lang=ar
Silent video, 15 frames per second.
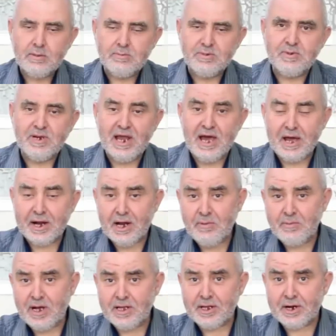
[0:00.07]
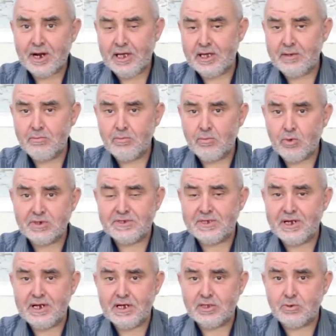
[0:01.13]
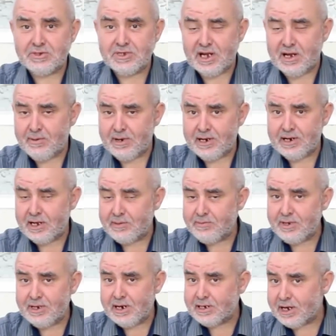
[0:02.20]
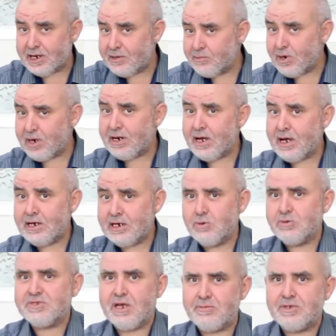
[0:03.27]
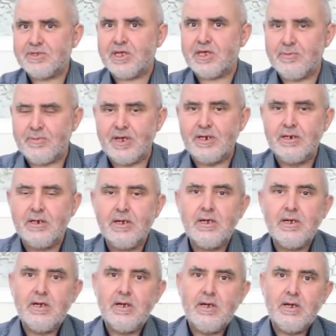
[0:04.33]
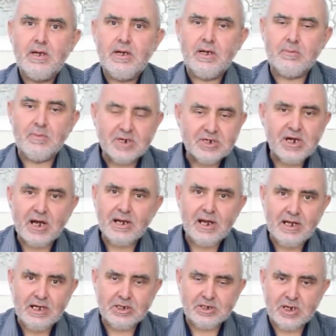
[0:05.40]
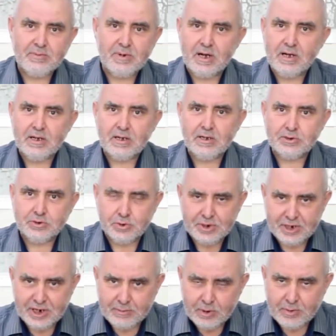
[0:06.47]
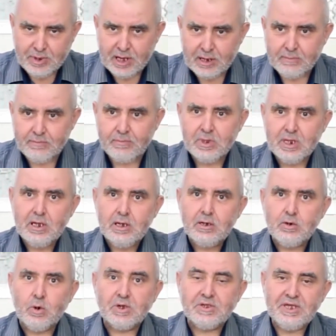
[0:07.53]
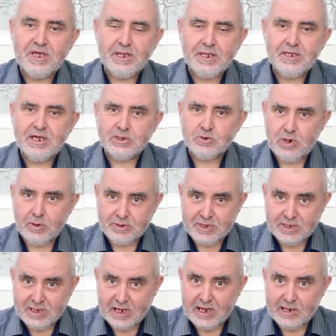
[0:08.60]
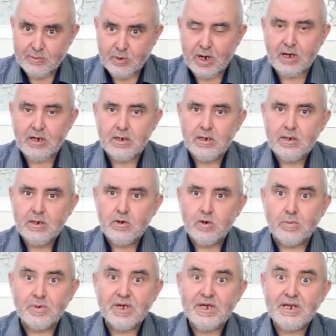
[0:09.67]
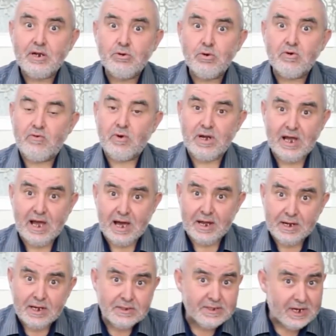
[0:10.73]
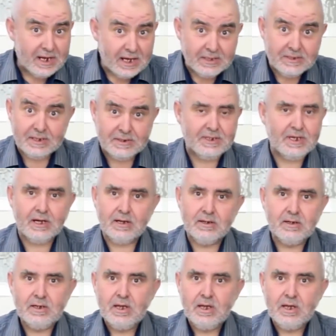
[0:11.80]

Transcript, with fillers: بسم الله الرحمن الرحيم والصلاة والسلام على نبينا الكريم وعلى آله وصحبه الطيبين ما شاء الله الحجامة سنة نبوية وكثير الناس ولاو تيتعلموها وبغينا نوقفوا على عناصر أساسية